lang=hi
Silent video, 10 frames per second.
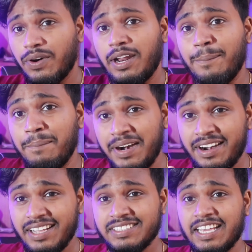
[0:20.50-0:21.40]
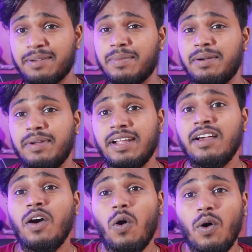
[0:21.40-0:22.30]
वाला है मिड रेंज सेगमेंट
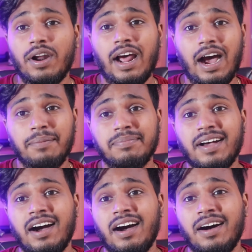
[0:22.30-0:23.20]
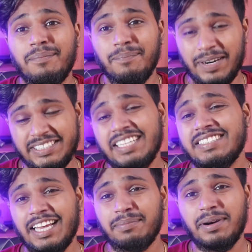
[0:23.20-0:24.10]
में और आपका बजट
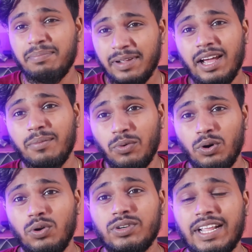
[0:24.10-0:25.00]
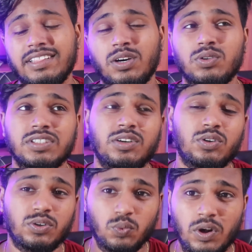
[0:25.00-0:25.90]
सेगमेंट में आप बोल लो टेन थाउजेंड और
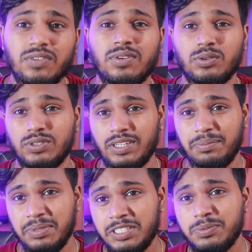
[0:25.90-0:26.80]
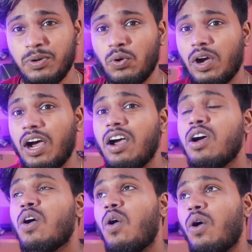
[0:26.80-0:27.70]
ट्वेल्व थाउजेंड के बीच में होगा
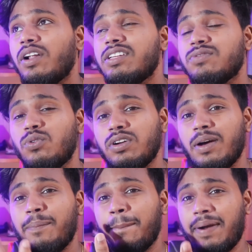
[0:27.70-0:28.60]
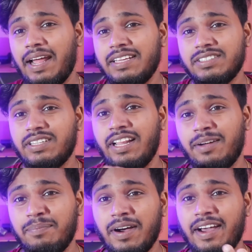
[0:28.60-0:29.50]
और इस फ़ोन का प्राइस
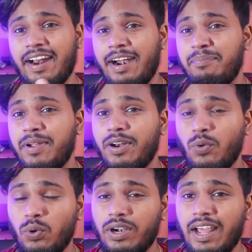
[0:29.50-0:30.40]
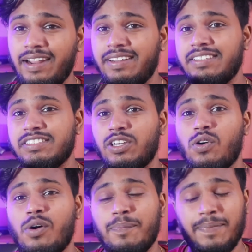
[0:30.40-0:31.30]
लगभग रेडमी नोट नाइन के जैसा
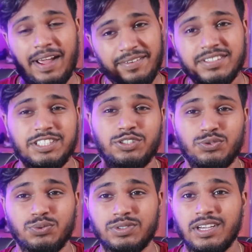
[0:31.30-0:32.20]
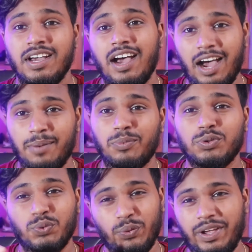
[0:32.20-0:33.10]
और प्राइवेसी इशूज़
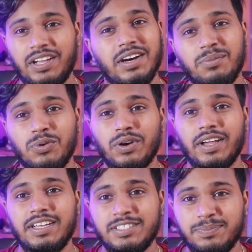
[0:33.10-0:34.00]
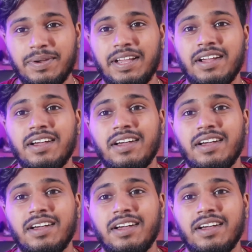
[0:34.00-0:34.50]
आपको थोड़े कम होंगे इस पर